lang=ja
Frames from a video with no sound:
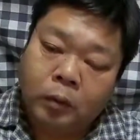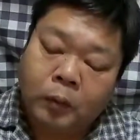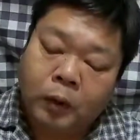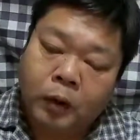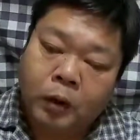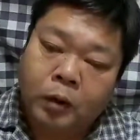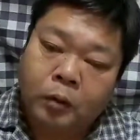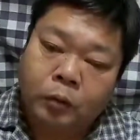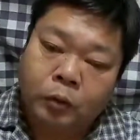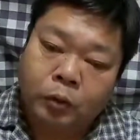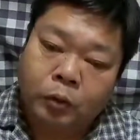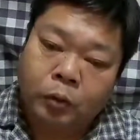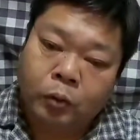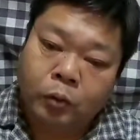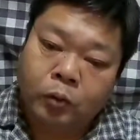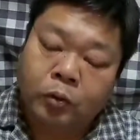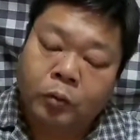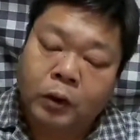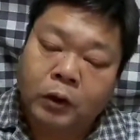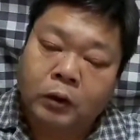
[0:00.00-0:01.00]
あまりにもちょっと
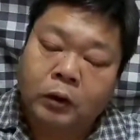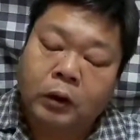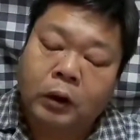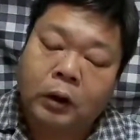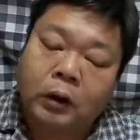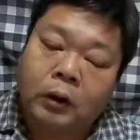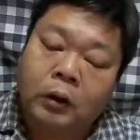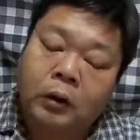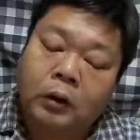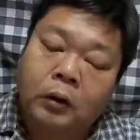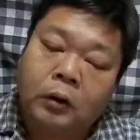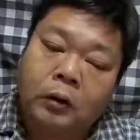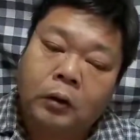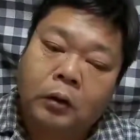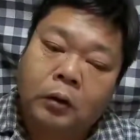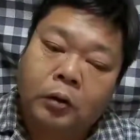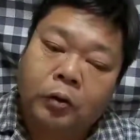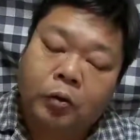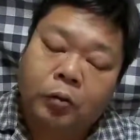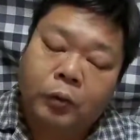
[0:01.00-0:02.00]
お粗末な
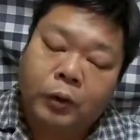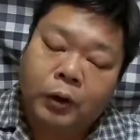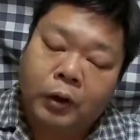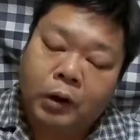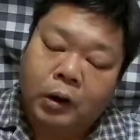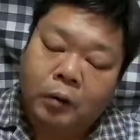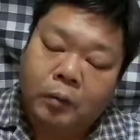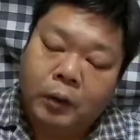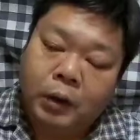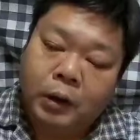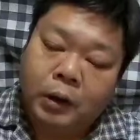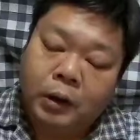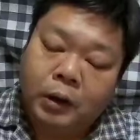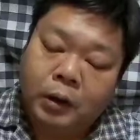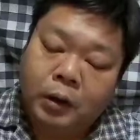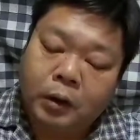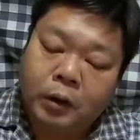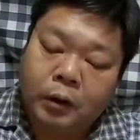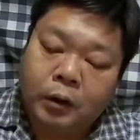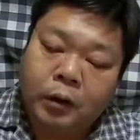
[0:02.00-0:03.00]
読み誤り
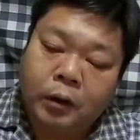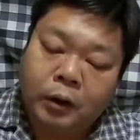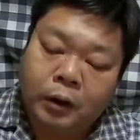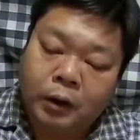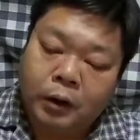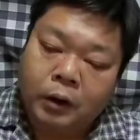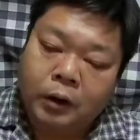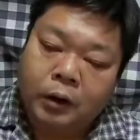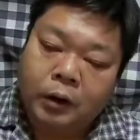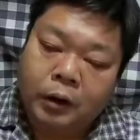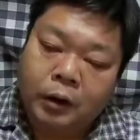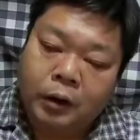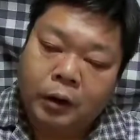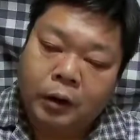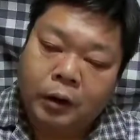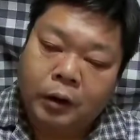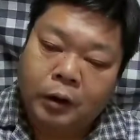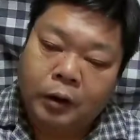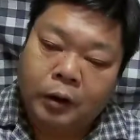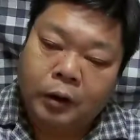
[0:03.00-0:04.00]
に、
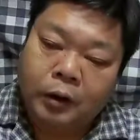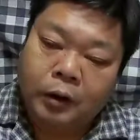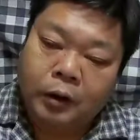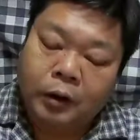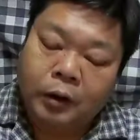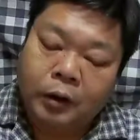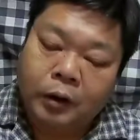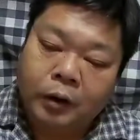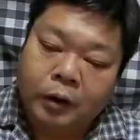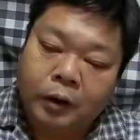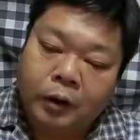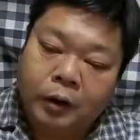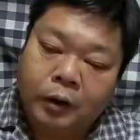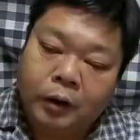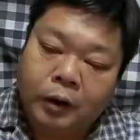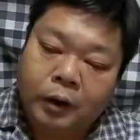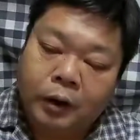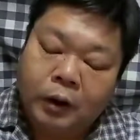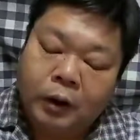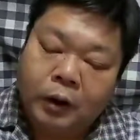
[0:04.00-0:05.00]

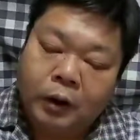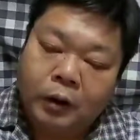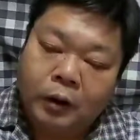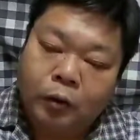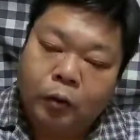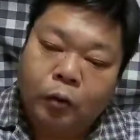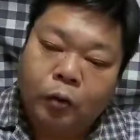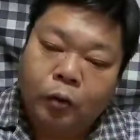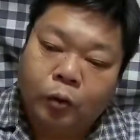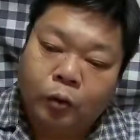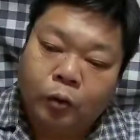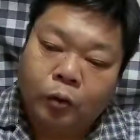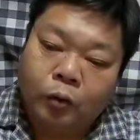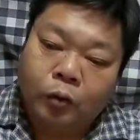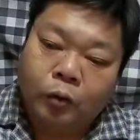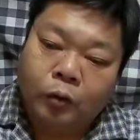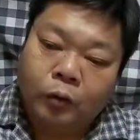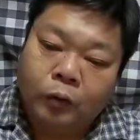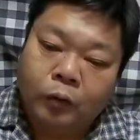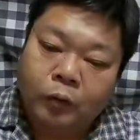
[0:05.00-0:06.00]
えー、どんどん
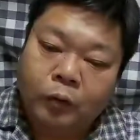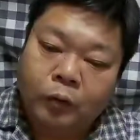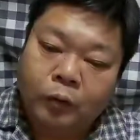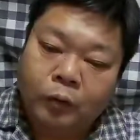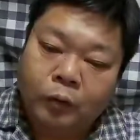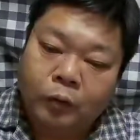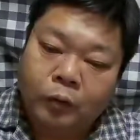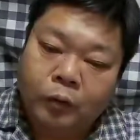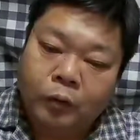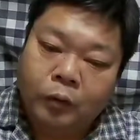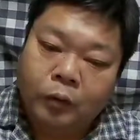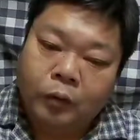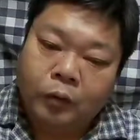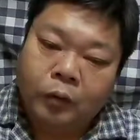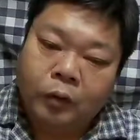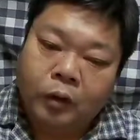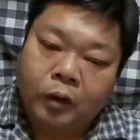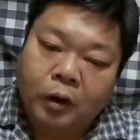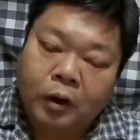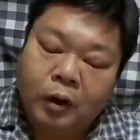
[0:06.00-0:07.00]

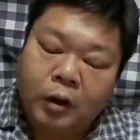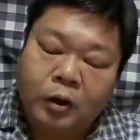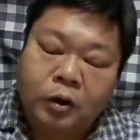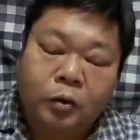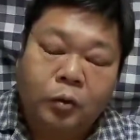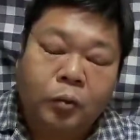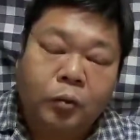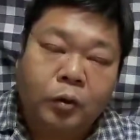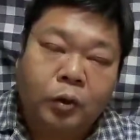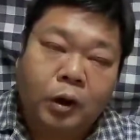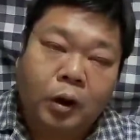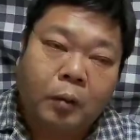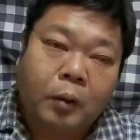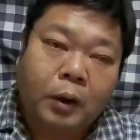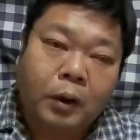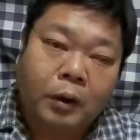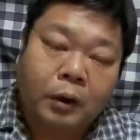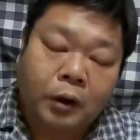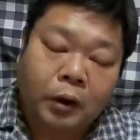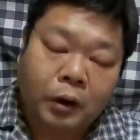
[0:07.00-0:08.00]
あれ地獄には
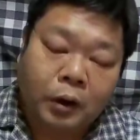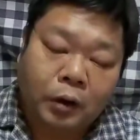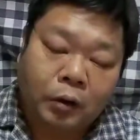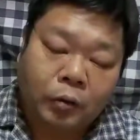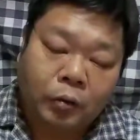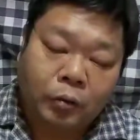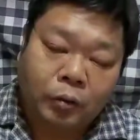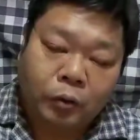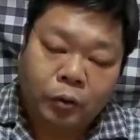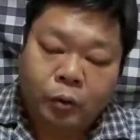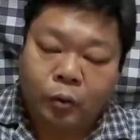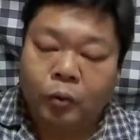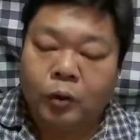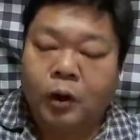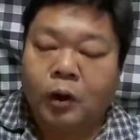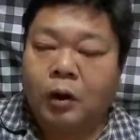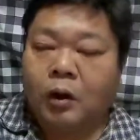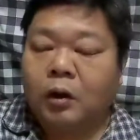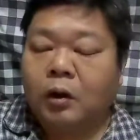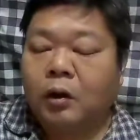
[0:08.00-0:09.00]
まっていくよ
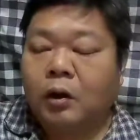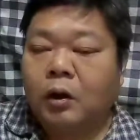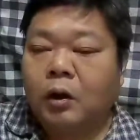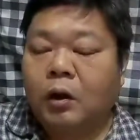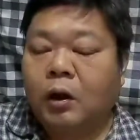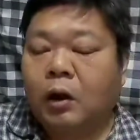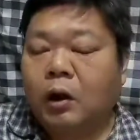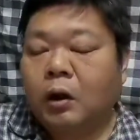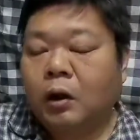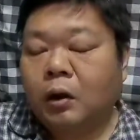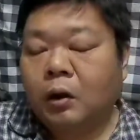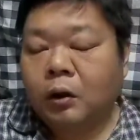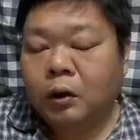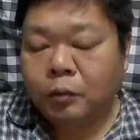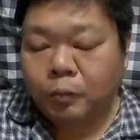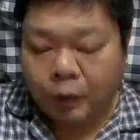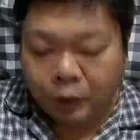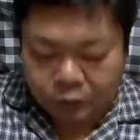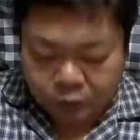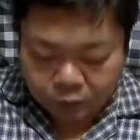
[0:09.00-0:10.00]
うな気が
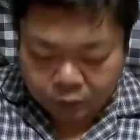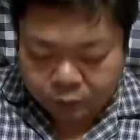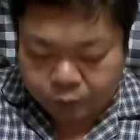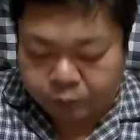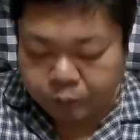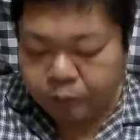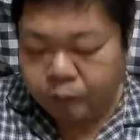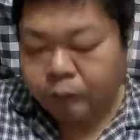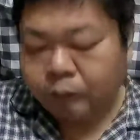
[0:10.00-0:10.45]
します。